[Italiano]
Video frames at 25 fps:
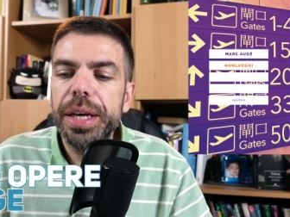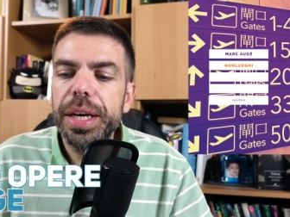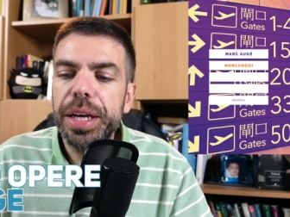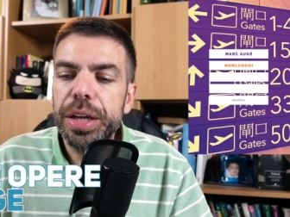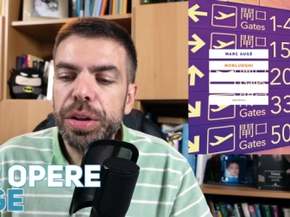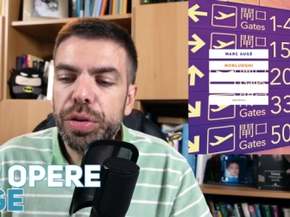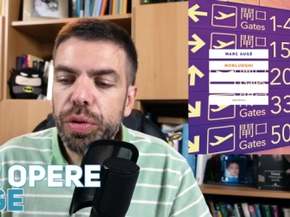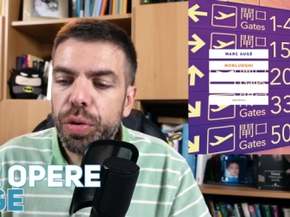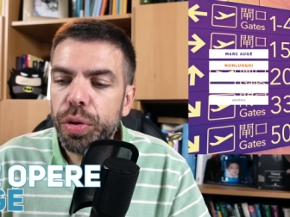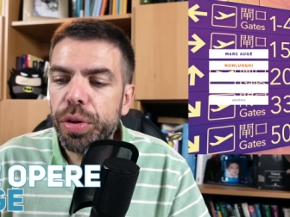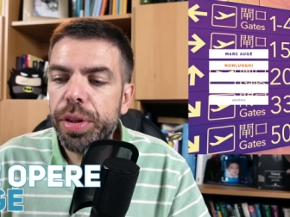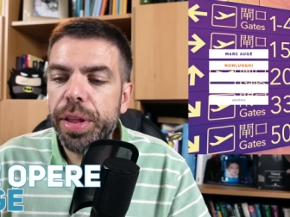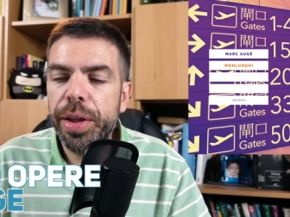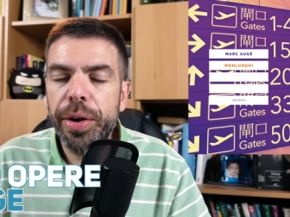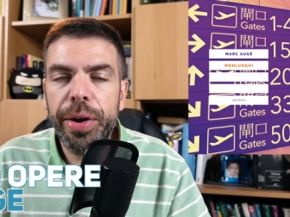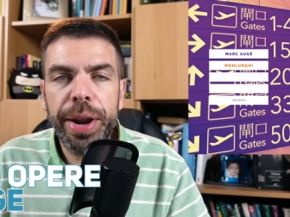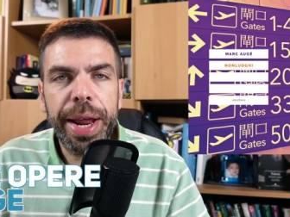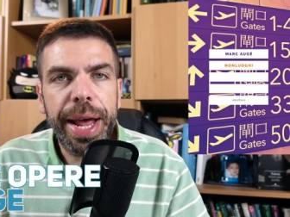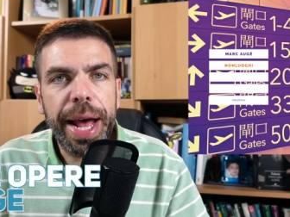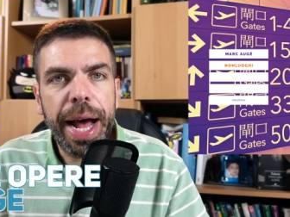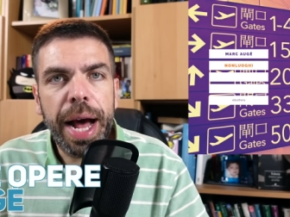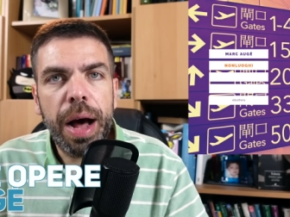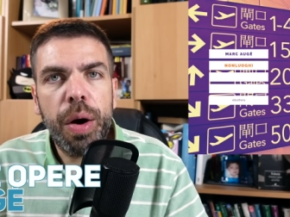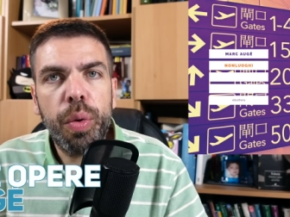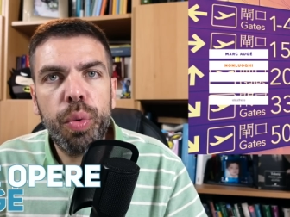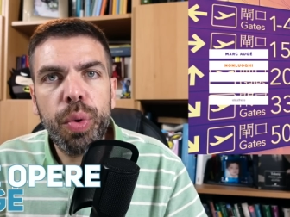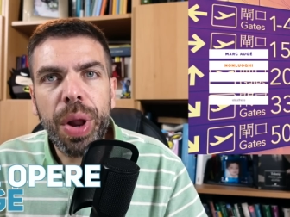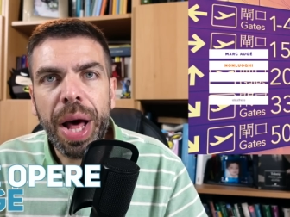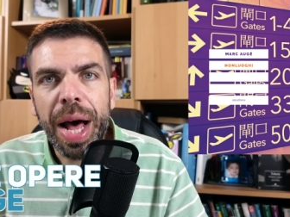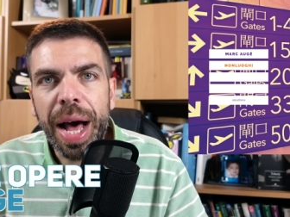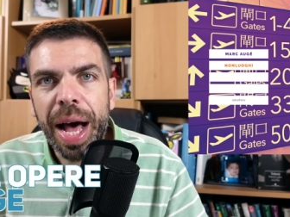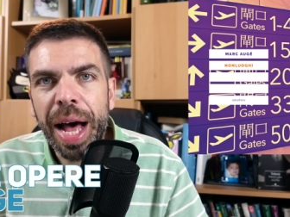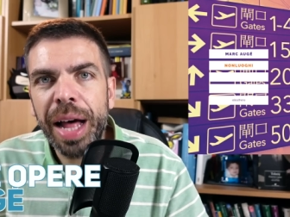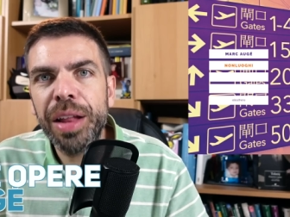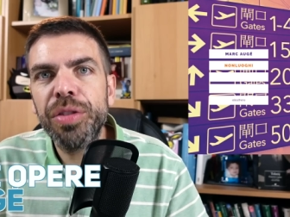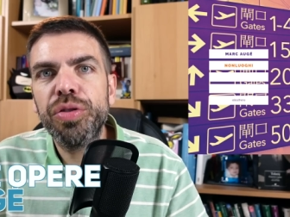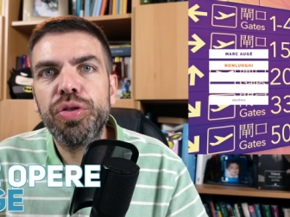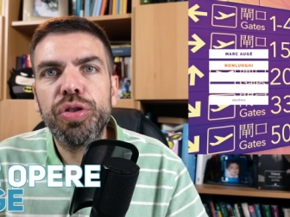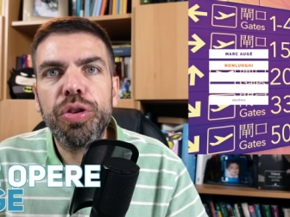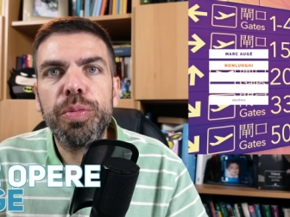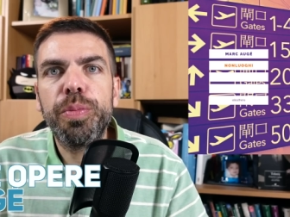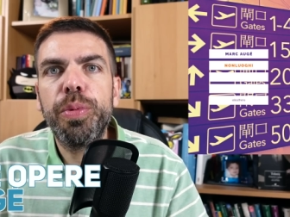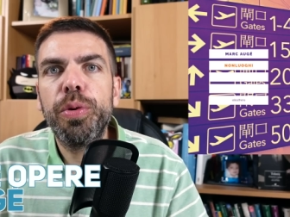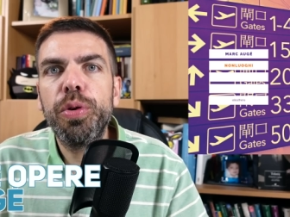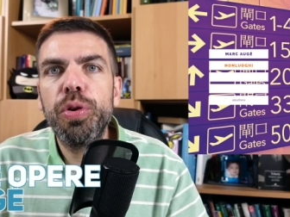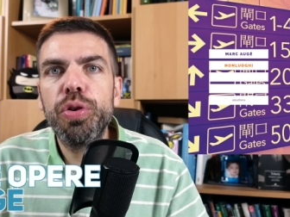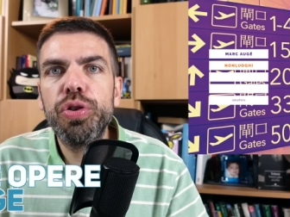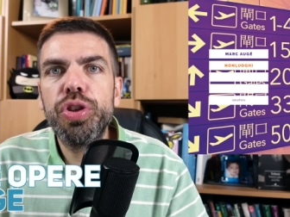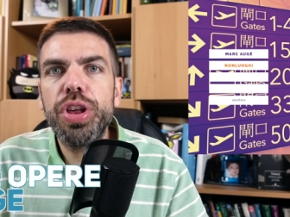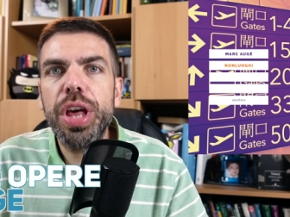Introduzione a una
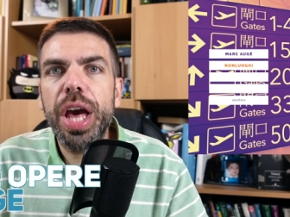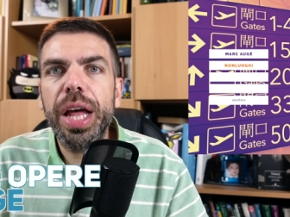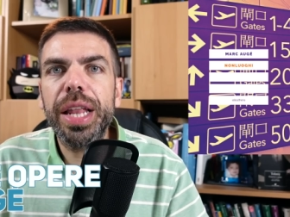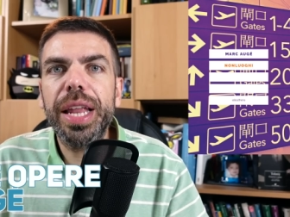antropologia